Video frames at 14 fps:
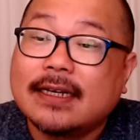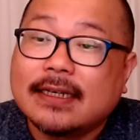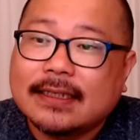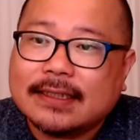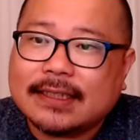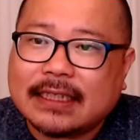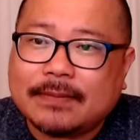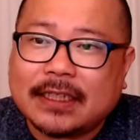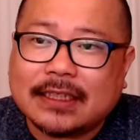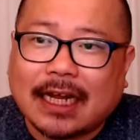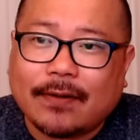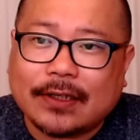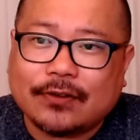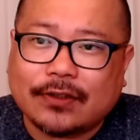
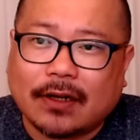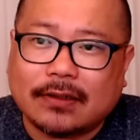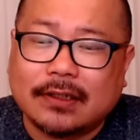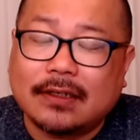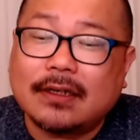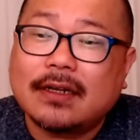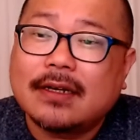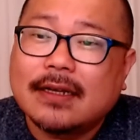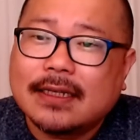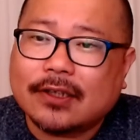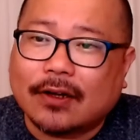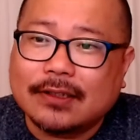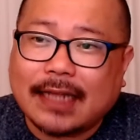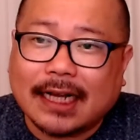시민사회 수석을
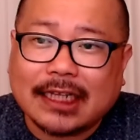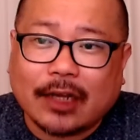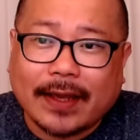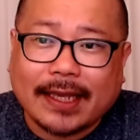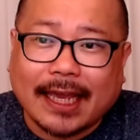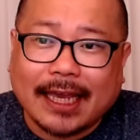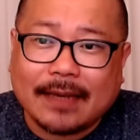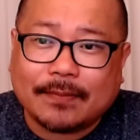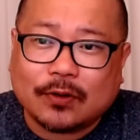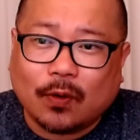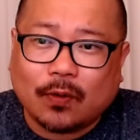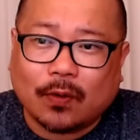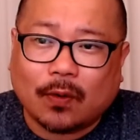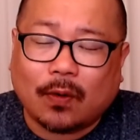전당대회 개입
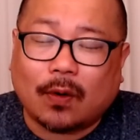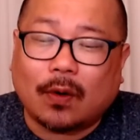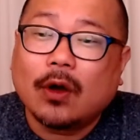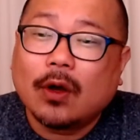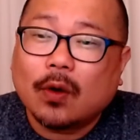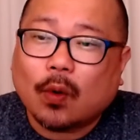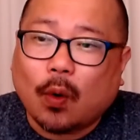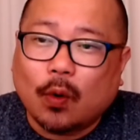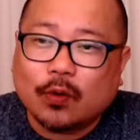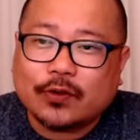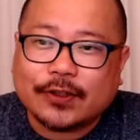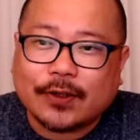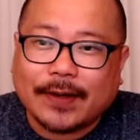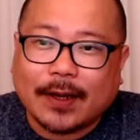의혹으로
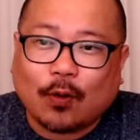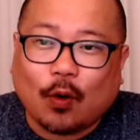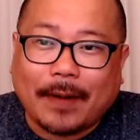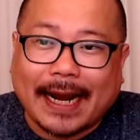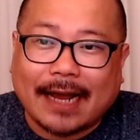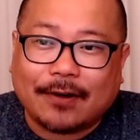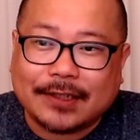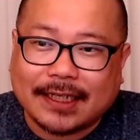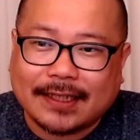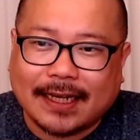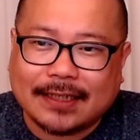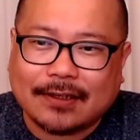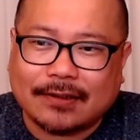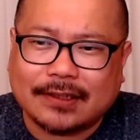공수처에 고발한 것에
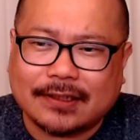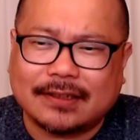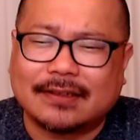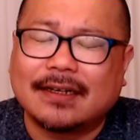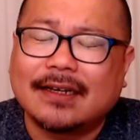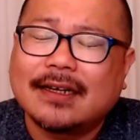대해서는